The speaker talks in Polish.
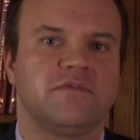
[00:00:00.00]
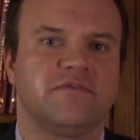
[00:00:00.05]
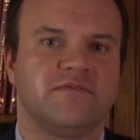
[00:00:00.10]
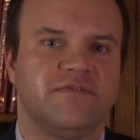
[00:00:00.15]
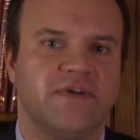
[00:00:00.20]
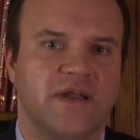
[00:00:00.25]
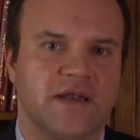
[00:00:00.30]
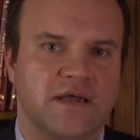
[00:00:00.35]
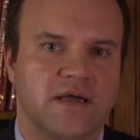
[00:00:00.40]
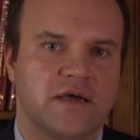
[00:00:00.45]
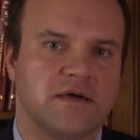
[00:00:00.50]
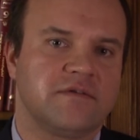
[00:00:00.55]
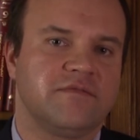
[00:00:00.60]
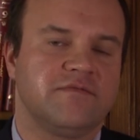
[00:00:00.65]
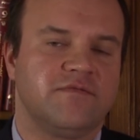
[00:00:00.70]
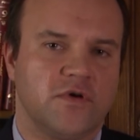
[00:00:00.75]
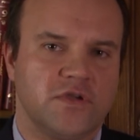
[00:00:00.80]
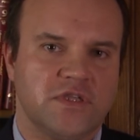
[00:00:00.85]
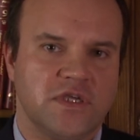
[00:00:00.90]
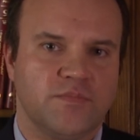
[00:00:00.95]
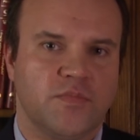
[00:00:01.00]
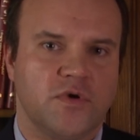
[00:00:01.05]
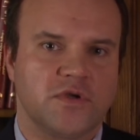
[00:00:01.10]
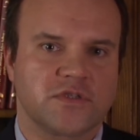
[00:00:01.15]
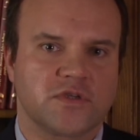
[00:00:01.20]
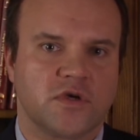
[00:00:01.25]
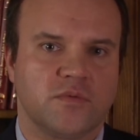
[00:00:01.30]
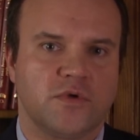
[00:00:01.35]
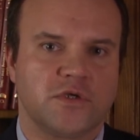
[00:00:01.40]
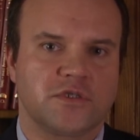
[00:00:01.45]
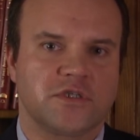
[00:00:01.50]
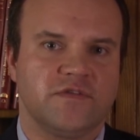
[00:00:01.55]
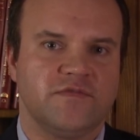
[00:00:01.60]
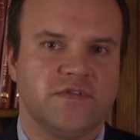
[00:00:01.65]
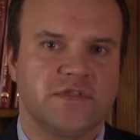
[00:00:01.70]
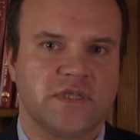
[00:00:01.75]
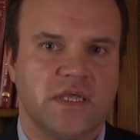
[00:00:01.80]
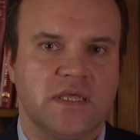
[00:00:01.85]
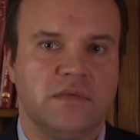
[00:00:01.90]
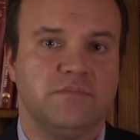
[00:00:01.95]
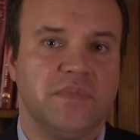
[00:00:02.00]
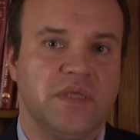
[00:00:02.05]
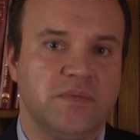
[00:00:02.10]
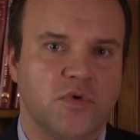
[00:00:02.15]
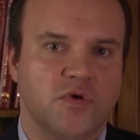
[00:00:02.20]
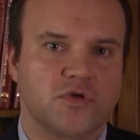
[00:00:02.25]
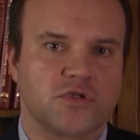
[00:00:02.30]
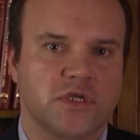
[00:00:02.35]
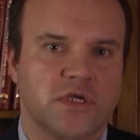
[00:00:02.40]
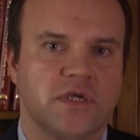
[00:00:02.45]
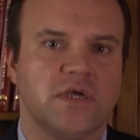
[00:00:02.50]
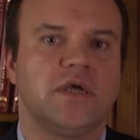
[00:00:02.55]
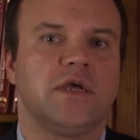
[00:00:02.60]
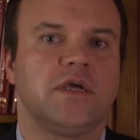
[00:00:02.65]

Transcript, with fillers: w walkach w wojnie polsko-bolszewickiej, mimo że